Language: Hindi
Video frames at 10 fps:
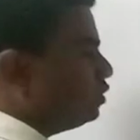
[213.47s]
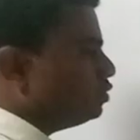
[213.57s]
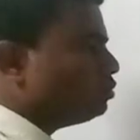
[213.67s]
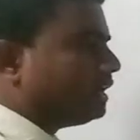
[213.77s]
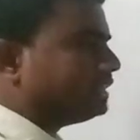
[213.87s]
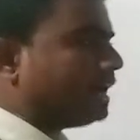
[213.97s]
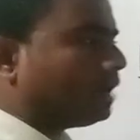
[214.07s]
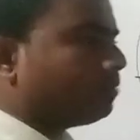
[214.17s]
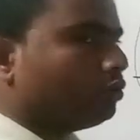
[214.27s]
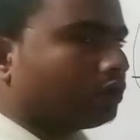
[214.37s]
जो
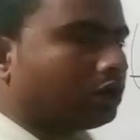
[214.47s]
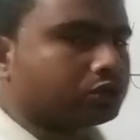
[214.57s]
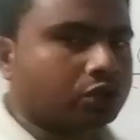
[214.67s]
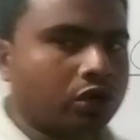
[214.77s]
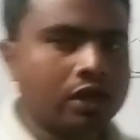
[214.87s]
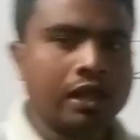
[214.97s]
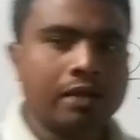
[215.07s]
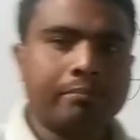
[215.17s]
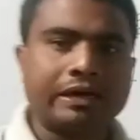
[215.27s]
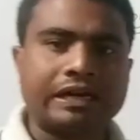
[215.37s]
आधार में होगा उसको
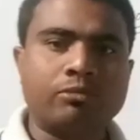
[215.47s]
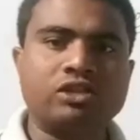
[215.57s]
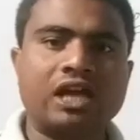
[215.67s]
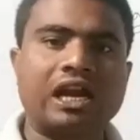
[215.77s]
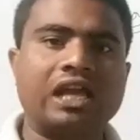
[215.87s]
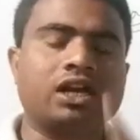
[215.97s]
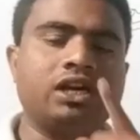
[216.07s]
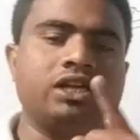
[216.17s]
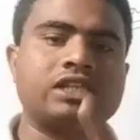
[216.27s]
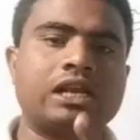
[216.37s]
बटन उधारना है
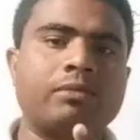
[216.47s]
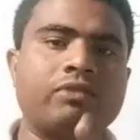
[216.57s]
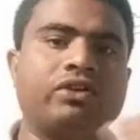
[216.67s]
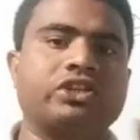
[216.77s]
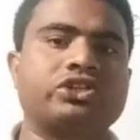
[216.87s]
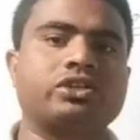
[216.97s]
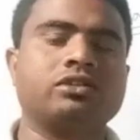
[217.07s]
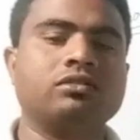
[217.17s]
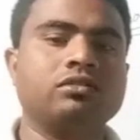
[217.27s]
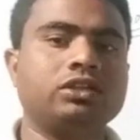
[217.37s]
कंडीशन नंबर फर्स्ट
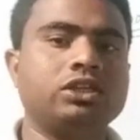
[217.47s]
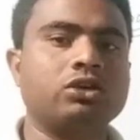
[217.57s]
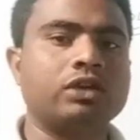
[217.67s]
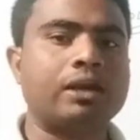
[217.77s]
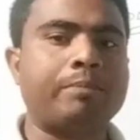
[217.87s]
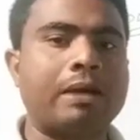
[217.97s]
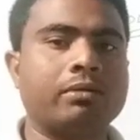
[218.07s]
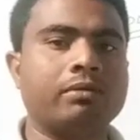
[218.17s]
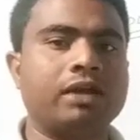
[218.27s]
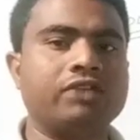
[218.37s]
ये हो गया
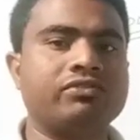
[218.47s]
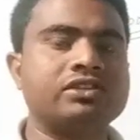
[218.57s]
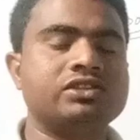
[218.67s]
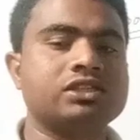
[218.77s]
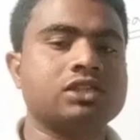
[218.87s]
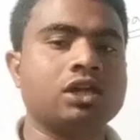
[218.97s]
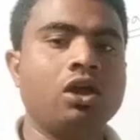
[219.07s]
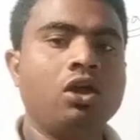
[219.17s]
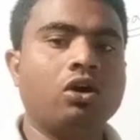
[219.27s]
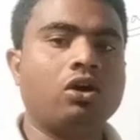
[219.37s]
पावर वाला डिफ्रेंसिएशन
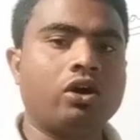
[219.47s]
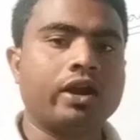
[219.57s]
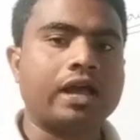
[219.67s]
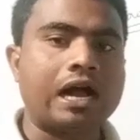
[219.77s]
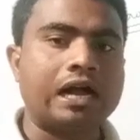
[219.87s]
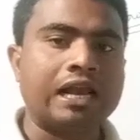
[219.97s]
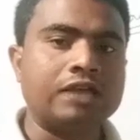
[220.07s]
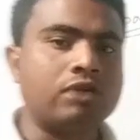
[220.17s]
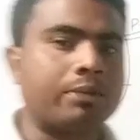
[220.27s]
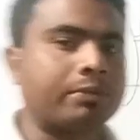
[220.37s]
और अगला
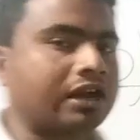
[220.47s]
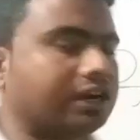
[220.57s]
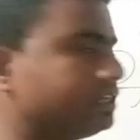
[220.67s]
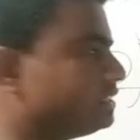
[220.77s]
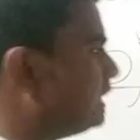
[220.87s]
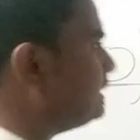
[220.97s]
जो आपका कंडीशन है